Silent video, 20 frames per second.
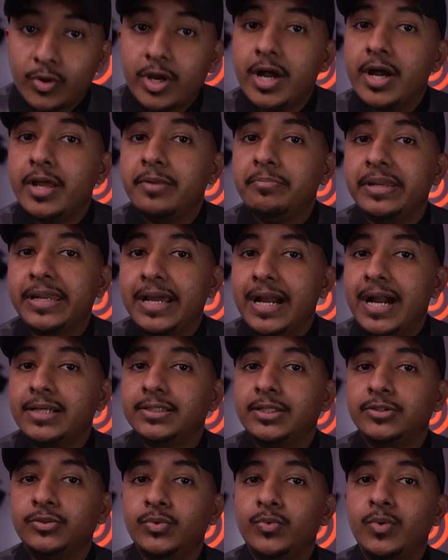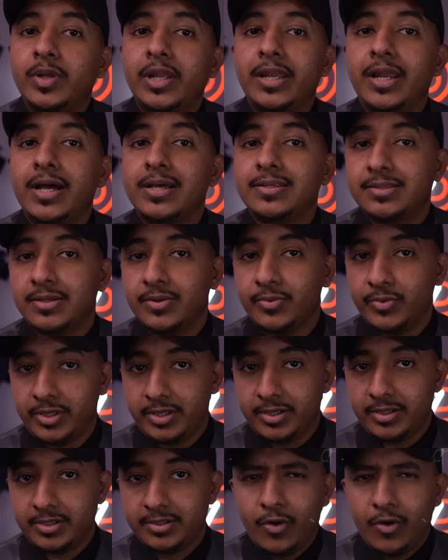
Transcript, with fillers: وكان من أحد الدول الآسيوية